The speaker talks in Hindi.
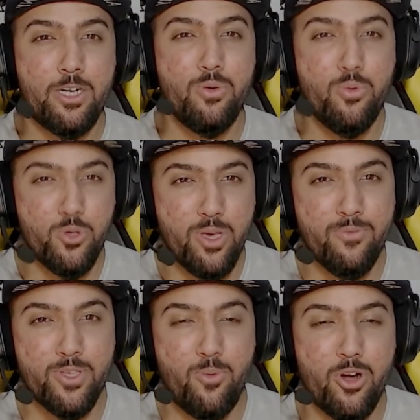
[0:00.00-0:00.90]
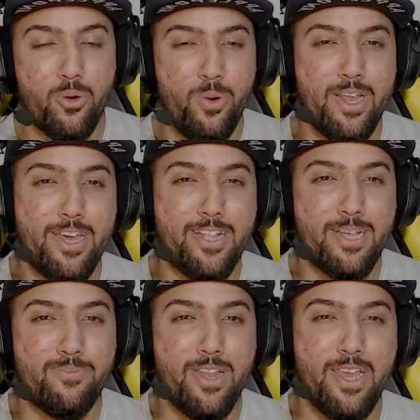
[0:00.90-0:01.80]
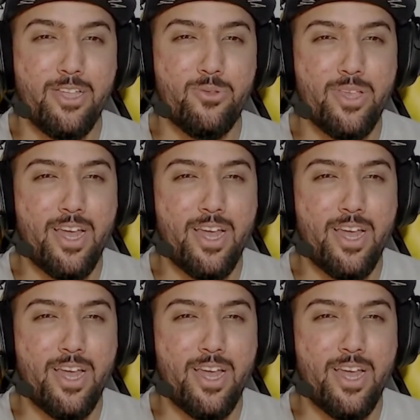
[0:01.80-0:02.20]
टू जो है वो स्पॉट होल्ड किया था अपने लिए तो